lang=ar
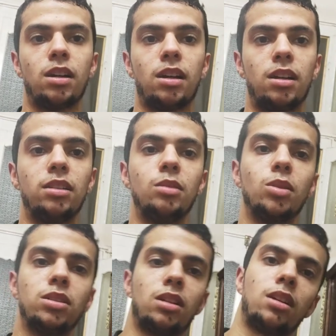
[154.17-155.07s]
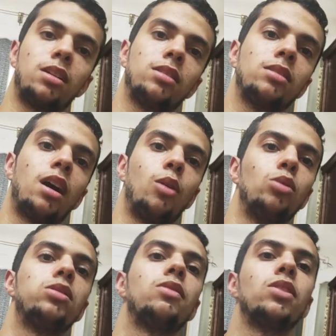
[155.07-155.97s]
على قد ما اقدر
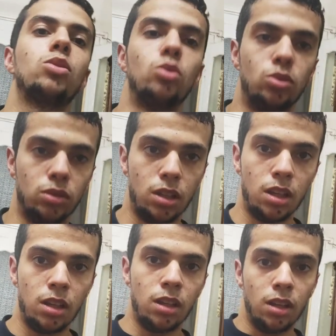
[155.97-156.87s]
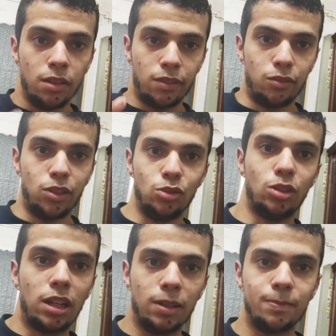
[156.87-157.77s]
حاولت افيدكوا في الفيديو
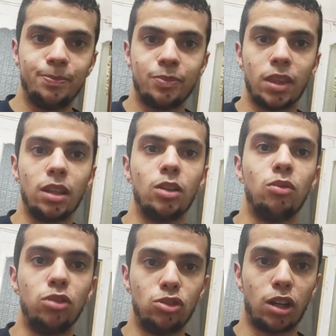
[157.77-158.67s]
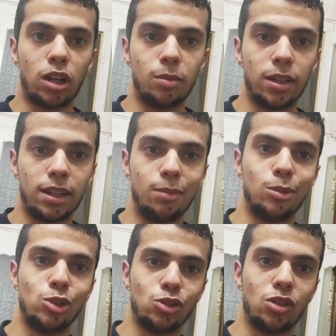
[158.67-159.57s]
ده لو الفيديو عجبك اعمل
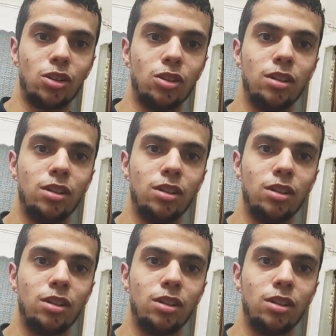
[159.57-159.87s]
اشتراك